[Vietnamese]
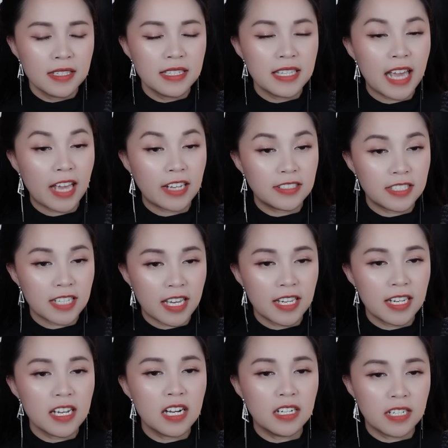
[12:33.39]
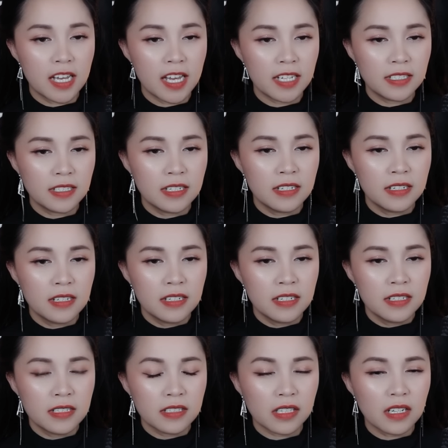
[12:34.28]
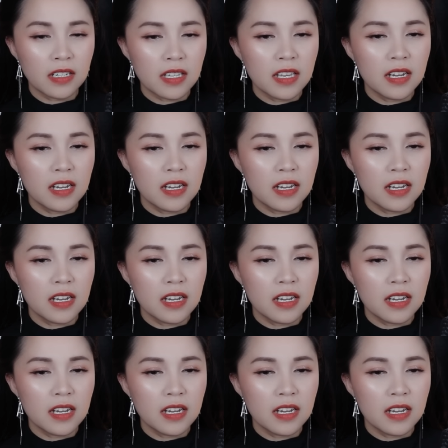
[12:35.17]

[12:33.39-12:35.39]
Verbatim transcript: Nhang cháy gần hết, Tân